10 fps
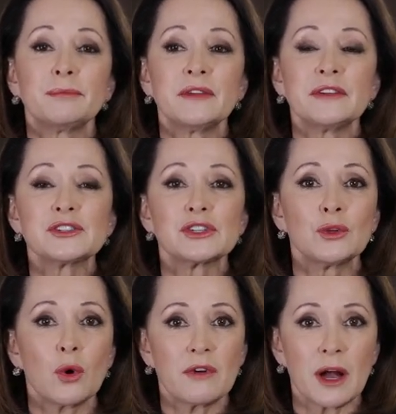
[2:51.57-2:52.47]
появился
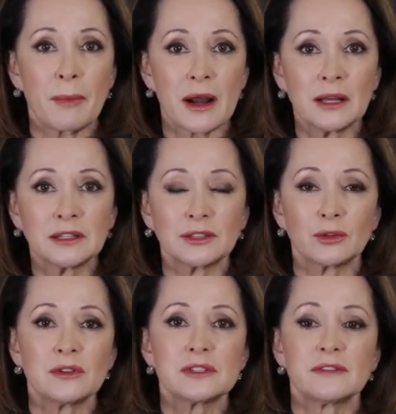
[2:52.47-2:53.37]
новый аппарат,
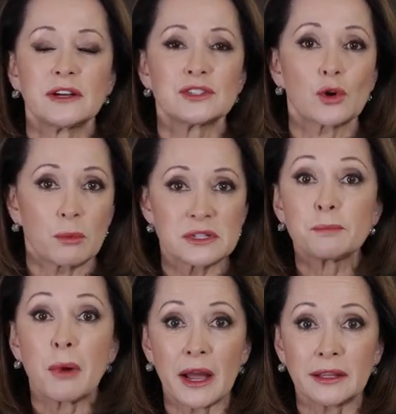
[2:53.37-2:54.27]
который называется
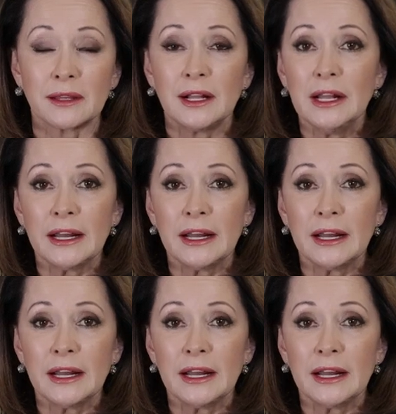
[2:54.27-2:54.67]
RoboSpine,